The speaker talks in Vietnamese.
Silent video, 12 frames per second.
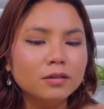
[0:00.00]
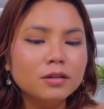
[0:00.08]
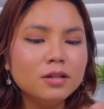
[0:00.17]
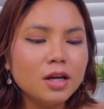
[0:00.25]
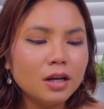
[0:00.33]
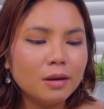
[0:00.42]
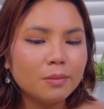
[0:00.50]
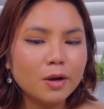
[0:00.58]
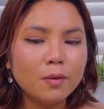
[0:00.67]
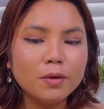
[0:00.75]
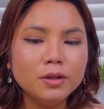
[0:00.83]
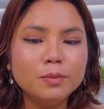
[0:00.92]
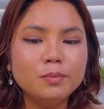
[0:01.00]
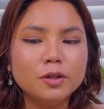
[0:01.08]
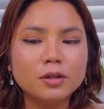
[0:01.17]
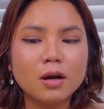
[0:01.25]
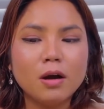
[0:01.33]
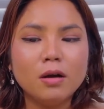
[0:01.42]
thứ nhất là Monet không có giúp
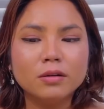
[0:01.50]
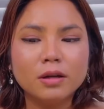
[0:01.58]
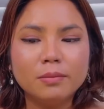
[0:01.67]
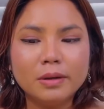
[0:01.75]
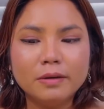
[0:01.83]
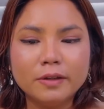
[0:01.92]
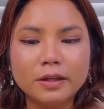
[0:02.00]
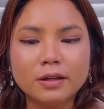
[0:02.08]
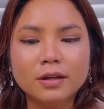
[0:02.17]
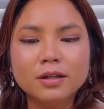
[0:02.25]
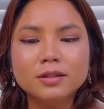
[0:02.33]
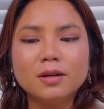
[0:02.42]
được con cho mẹ vì